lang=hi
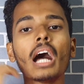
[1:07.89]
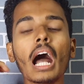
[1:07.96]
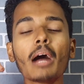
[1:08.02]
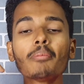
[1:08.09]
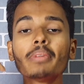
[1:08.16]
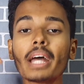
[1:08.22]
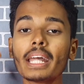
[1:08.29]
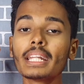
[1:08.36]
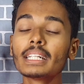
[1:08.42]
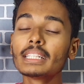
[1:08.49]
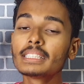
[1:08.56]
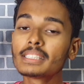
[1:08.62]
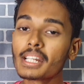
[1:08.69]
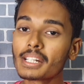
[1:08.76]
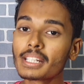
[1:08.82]
आप डायरेक्टली
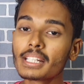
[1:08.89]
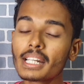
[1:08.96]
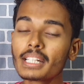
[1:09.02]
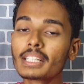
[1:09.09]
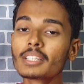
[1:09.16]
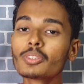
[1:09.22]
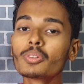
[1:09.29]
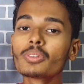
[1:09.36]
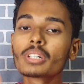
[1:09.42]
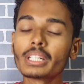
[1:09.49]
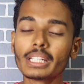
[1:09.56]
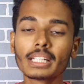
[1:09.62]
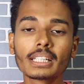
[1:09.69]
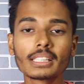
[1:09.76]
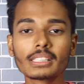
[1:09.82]
सैटेलाइट के थ्रू
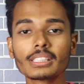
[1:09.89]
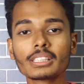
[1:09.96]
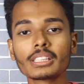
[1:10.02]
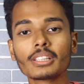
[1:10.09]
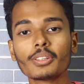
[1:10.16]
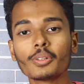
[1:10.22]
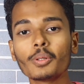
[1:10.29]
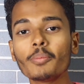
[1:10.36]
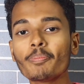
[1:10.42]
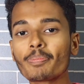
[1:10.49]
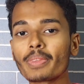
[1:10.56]
कनेक्ट कर सकते हो